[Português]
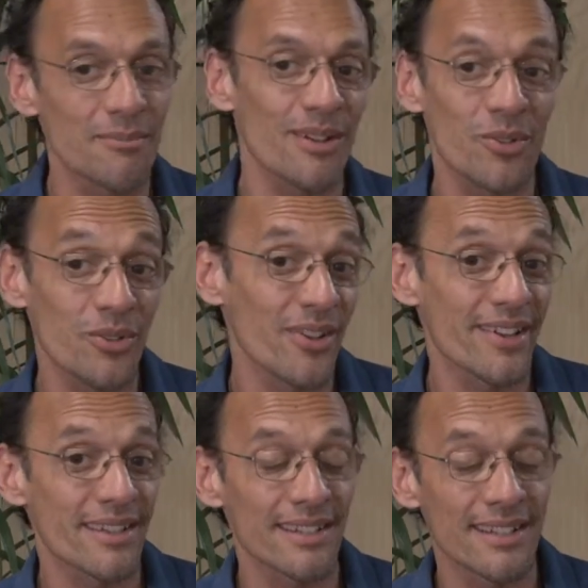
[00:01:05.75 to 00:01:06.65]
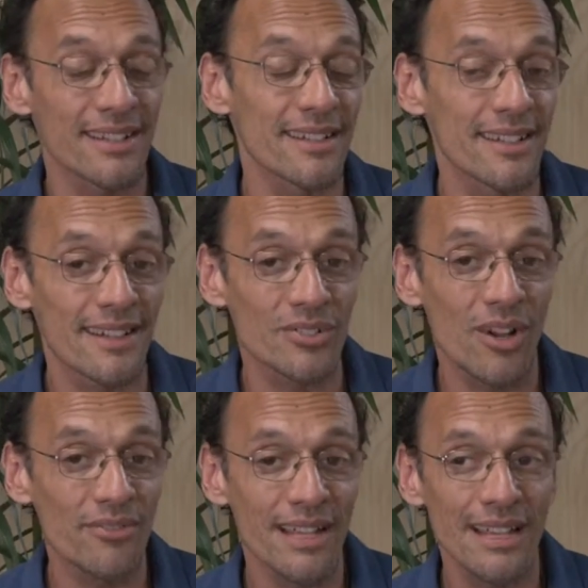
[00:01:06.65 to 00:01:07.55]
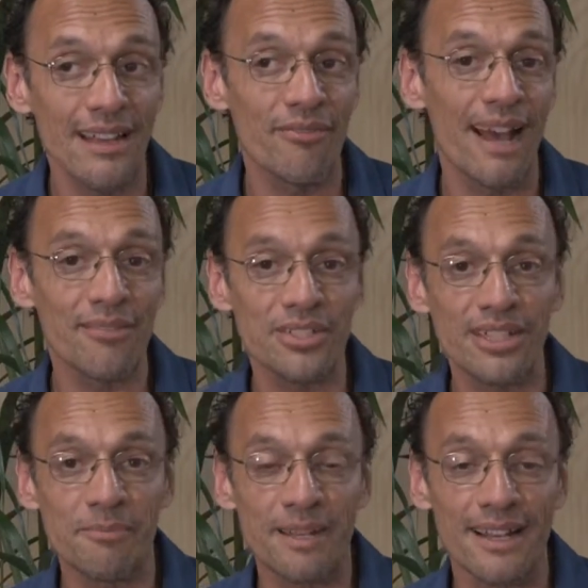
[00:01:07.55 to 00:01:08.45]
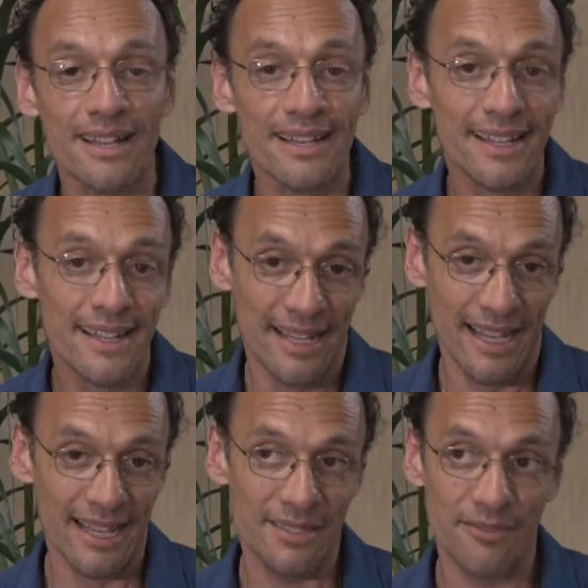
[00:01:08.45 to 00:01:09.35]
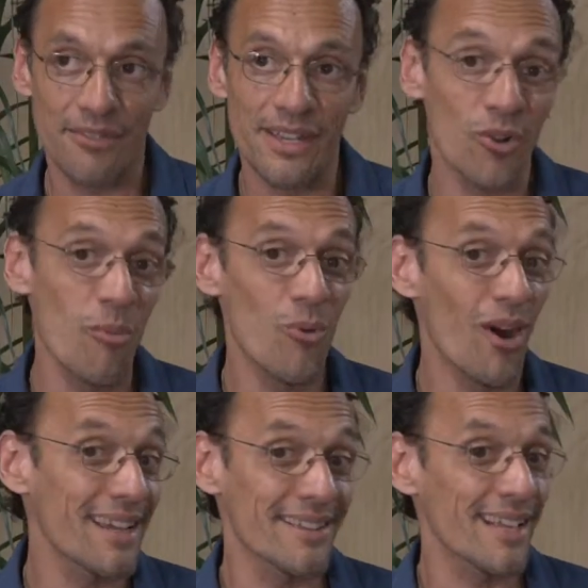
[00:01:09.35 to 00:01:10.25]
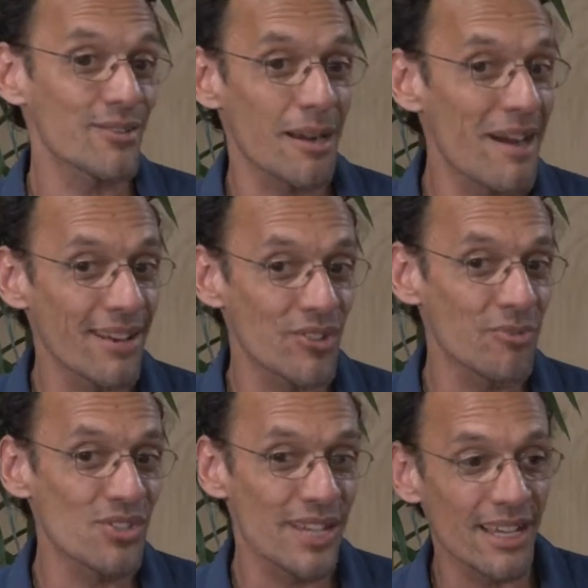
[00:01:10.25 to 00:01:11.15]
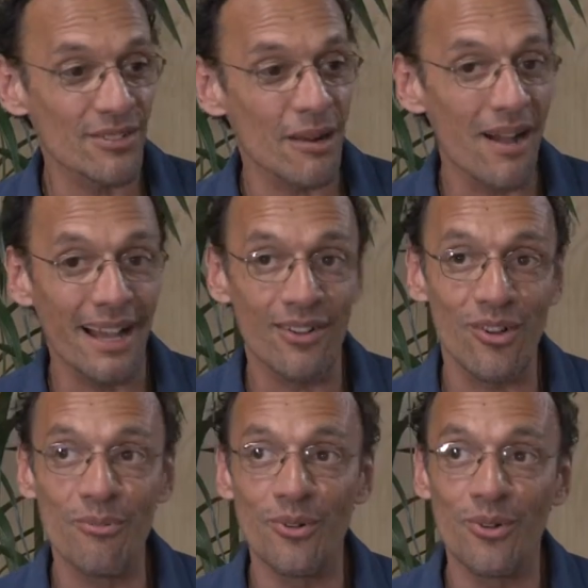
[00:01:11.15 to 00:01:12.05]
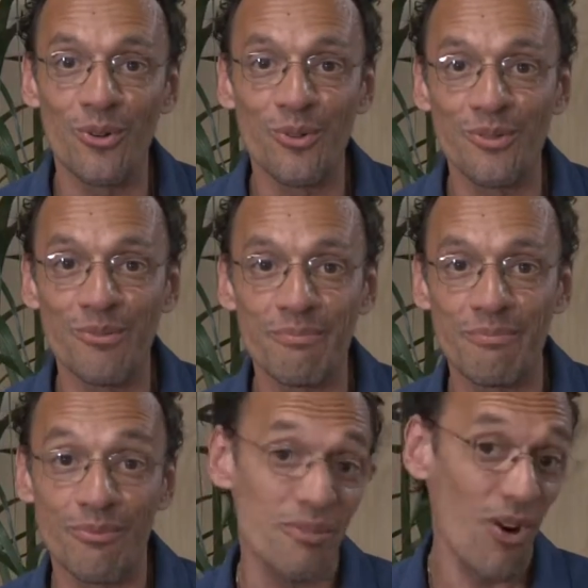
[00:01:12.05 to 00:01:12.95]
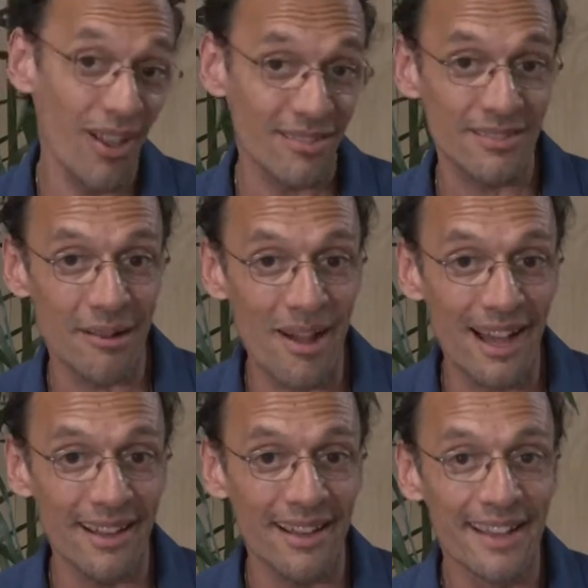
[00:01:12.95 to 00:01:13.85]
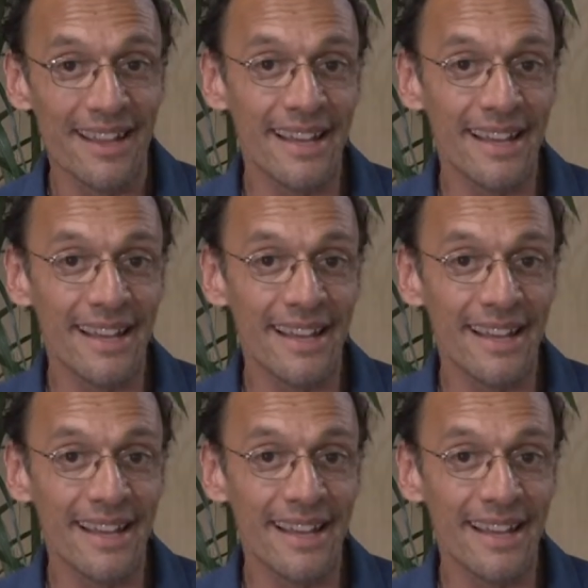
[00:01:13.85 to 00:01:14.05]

Ele, quando eu era, eh, era jovem, ele levava a gente para ver como um arquiteto trabalha, como um engenheiro trabalha, como um, um biólogo trabalha,